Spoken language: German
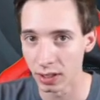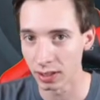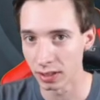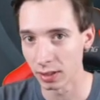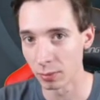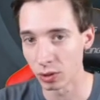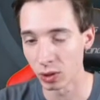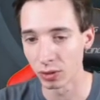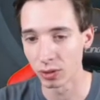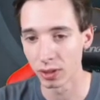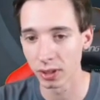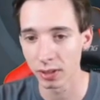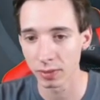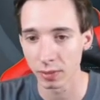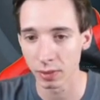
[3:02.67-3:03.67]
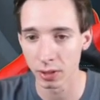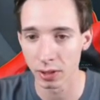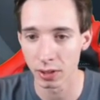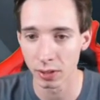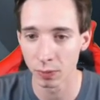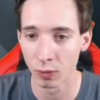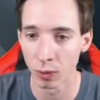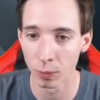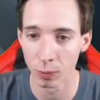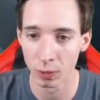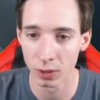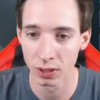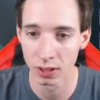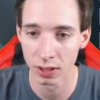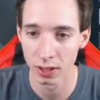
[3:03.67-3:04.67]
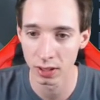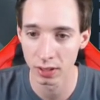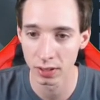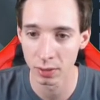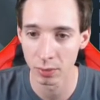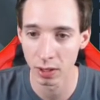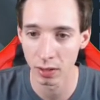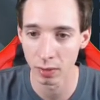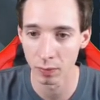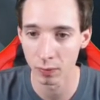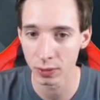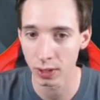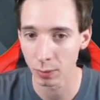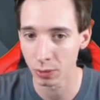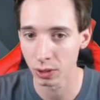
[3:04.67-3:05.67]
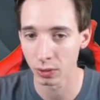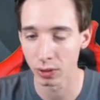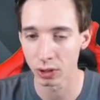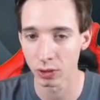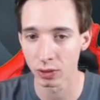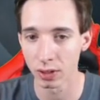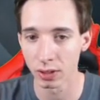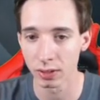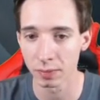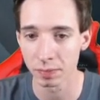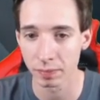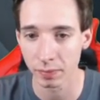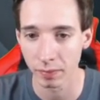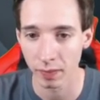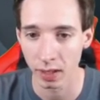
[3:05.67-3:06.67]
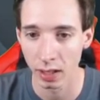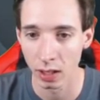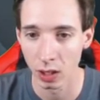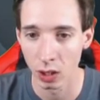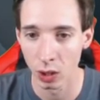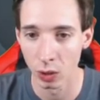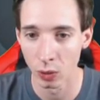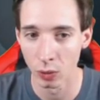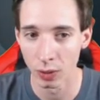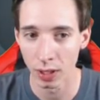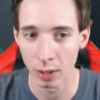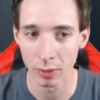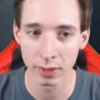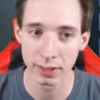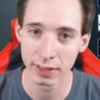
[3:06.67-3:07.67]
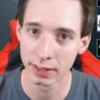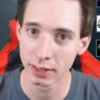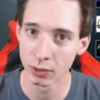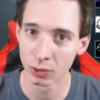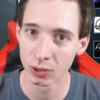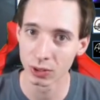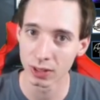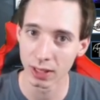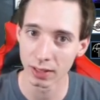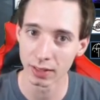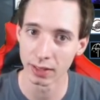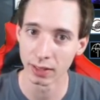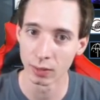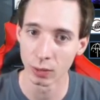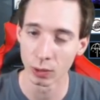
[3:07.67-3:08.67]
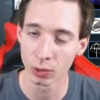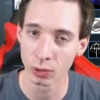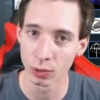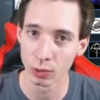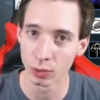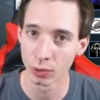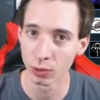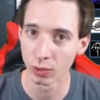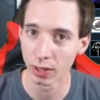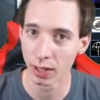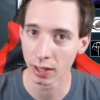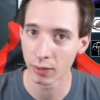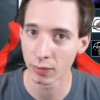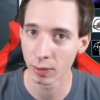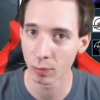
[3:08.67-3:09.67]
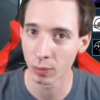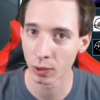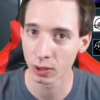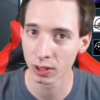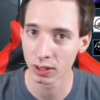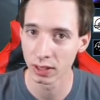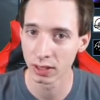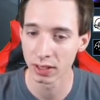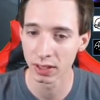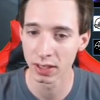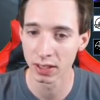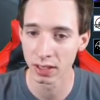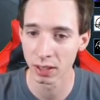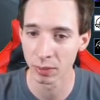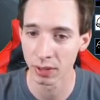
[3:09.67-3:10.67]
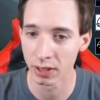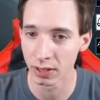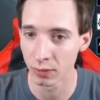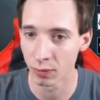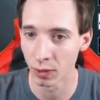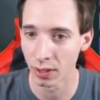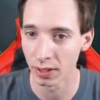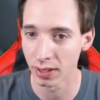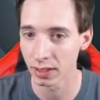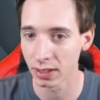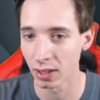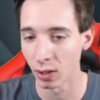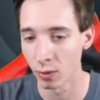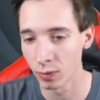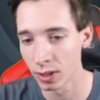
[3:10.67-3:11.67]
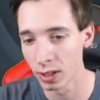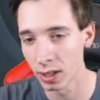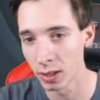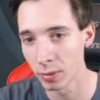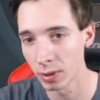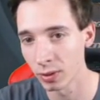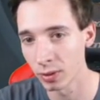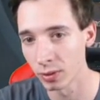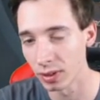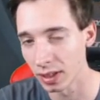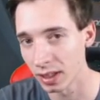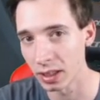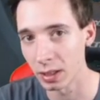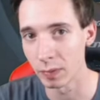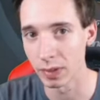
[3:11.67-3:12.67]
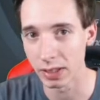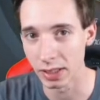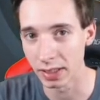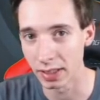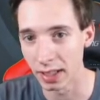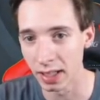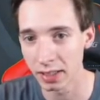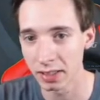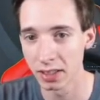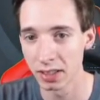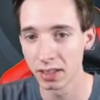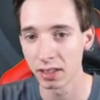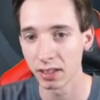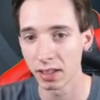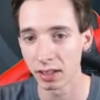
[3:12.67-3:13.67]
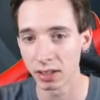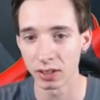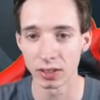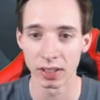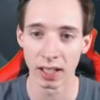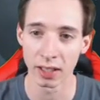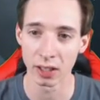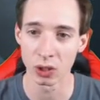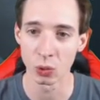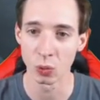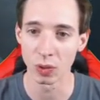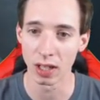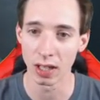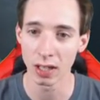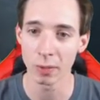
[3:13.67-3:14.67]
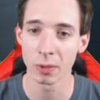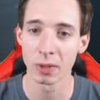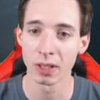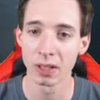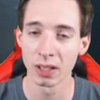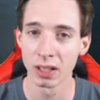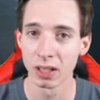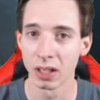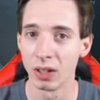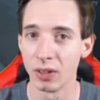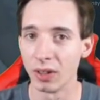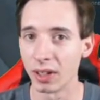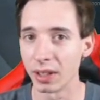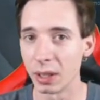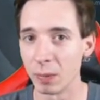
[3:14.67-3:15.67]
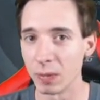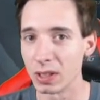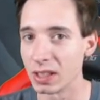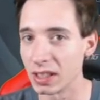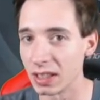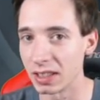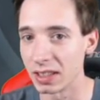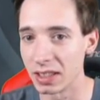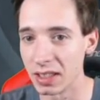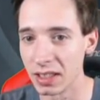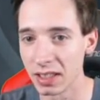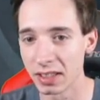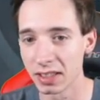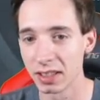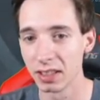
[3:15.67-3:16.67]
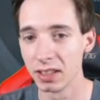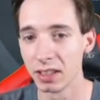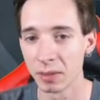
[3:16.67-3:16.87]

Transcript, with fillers: am Sonntag. Ich vorproduziere halt immer am Samstag oder Sonntag. Und habe jetzt sozusagen die Road to Knife Unboxing, die 10 Kiste habe ich jetzt vorhin jetzt aufgehebelt und nachdem was ich da ziehe, also da gezogen habe, nachdem was ich jetzt hier ziehe,